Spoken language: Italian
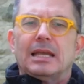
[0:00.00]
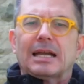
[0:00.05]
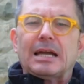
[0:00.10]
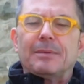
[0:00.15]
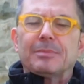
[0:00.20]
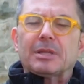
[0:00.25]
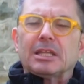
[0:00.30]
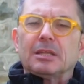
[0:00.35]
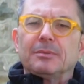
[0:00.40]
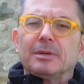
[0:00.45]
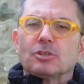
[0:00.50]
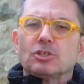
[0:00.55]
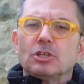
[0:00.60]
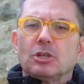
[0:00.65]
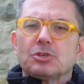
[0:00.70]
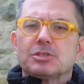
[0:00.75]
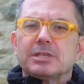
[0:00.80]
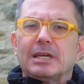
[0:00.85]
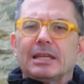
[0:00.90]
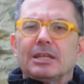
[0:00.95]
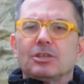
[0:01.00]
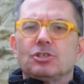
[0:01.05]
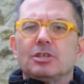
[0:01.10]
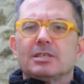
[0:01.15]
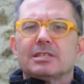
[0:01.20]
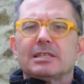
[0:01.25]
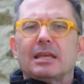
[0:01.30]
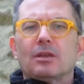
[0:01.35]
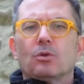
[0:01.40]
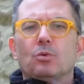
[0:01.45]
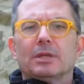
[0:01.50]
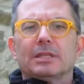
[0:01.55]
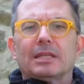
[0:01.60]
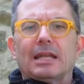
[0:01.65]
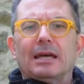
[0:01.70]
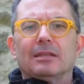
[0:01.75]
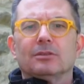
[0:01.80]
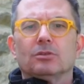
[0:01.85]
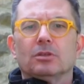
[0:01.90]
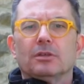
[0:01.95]
La Camera di Marcello Sani ci sta
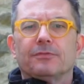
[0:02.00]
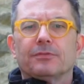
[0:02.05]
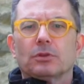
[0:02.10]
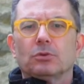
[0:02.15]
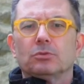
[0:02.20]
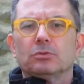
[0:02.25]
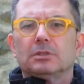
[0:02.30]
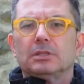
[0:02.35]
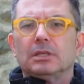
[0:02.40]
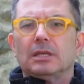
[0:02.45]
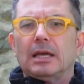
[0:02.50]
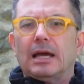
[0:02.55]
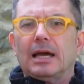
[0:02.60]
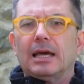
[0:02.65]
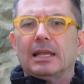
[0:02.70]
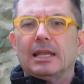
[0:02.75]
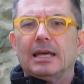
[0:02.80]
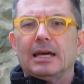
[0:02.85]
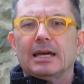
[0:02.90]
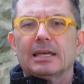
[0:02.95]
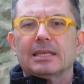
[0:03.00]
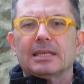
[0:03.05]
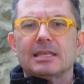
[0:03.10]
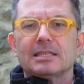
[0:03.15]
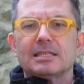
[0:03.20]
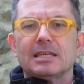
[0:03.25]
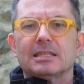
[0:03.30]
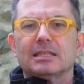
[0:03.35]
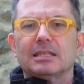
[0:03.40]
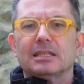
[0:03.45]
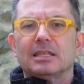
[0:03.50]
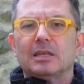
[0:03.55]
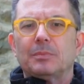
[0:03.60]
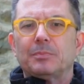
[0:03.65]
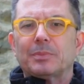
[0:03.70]
inquadrando di fronte alla chiesetta di